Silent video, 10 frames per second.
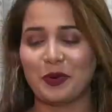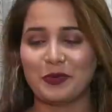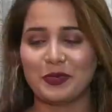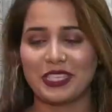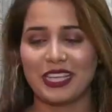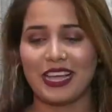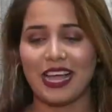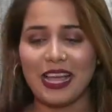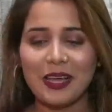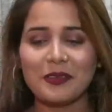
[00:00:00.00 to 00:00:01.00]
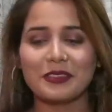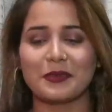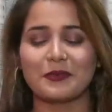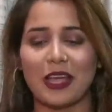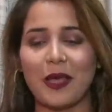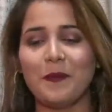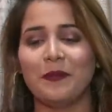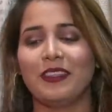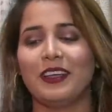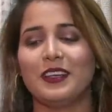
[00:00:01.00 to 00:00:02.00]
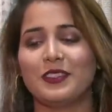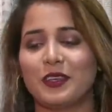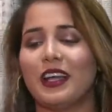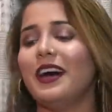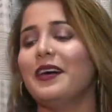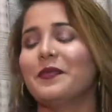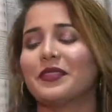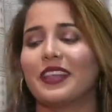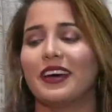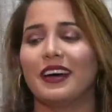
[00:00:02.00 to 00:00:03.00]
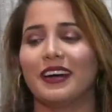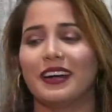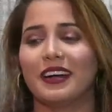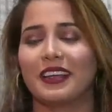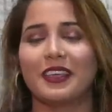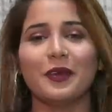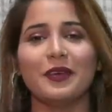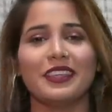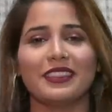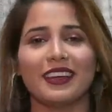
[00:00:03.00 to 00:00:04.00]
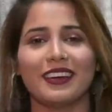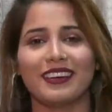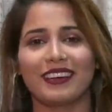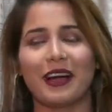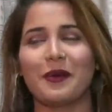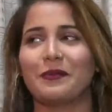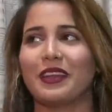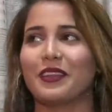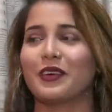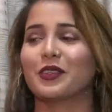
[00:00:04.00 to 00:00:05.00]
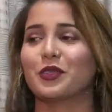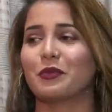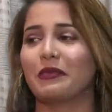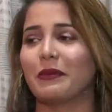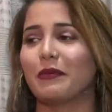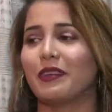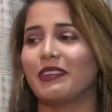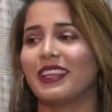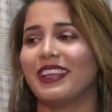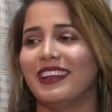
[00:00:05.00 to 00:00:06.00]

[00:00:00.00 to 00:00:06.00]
वो मुझे आए समझाए ज़ोया क्यों इतना कांप रही हो तो मैं बोली